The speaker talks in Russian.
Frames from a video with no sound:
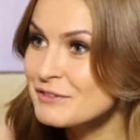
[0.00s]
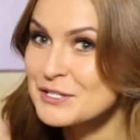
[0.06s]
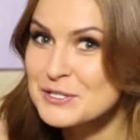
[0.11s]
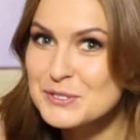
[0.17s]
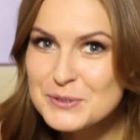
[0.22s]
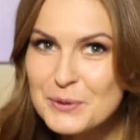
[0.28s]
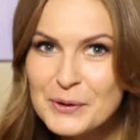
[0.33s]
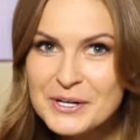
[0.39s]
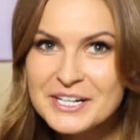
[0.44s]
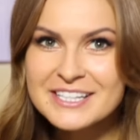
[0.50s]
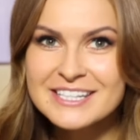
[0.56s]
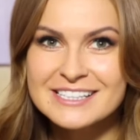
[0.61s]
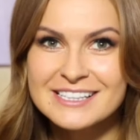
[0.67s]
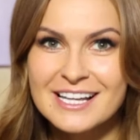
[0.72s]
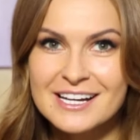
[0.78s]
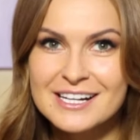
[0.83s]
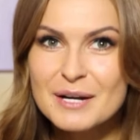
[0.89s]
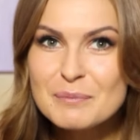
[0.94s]
40
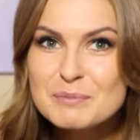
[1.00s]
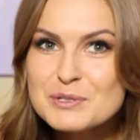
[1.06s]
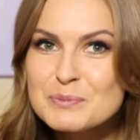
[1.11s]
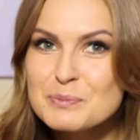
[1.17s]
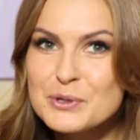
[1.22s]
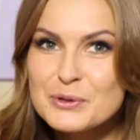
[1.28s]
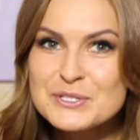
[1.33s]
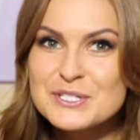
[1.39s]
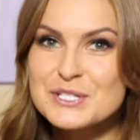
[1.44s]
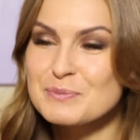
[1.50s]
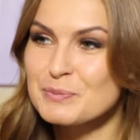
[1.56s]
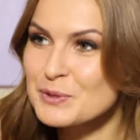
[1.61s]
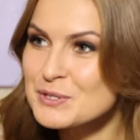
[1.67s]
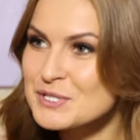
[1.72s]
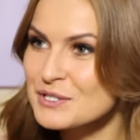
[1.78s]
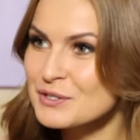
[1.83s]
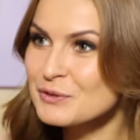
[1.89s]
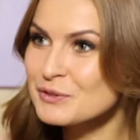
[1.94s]
килограмм сбросить
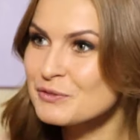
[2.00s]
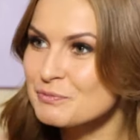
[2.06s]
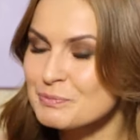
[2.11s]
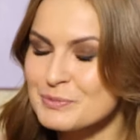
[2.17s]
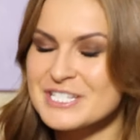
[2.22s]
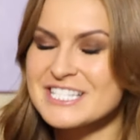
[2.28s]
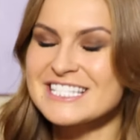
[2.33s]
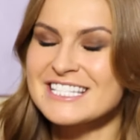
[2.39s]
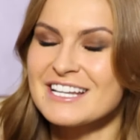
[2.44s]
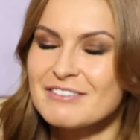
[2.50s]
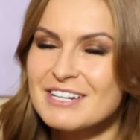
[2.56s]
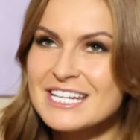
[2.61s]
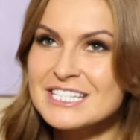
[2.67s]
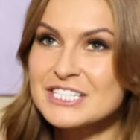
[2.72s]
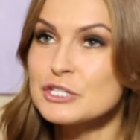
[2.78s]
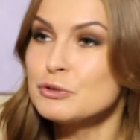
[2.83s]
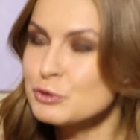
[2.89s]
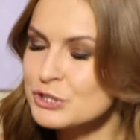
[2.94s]
после родов, представляешь,
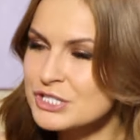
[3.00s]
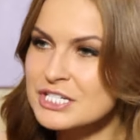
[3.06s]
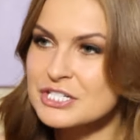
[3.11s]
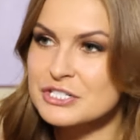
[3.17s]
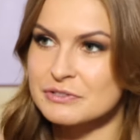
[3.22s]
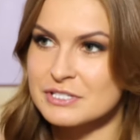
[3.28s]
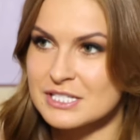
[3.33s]
и удерживать